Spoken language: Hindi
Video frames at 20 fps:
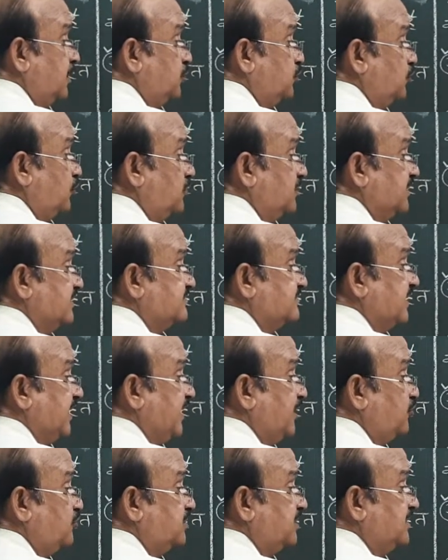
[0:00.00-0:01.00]
यू नो दिस
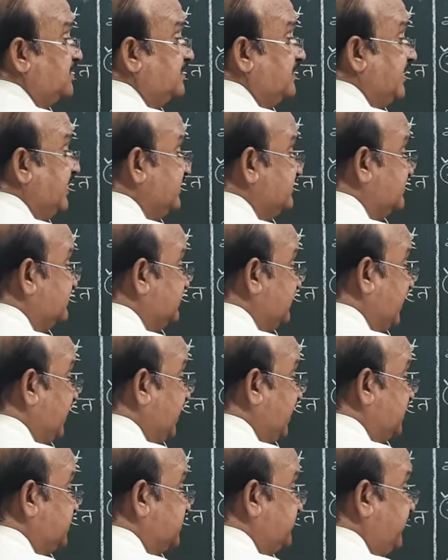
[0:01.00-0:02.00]
हाइड्रोजन इज
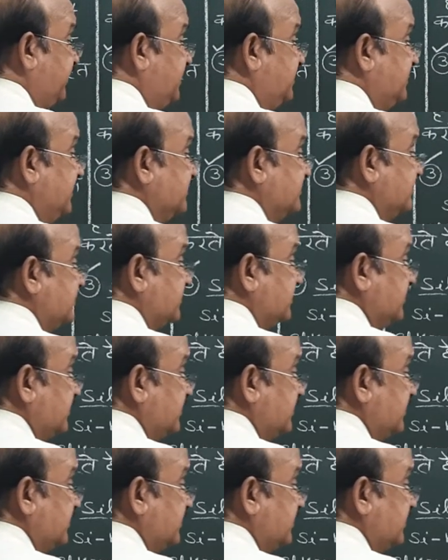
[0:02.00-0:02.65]
अटैच विद दिस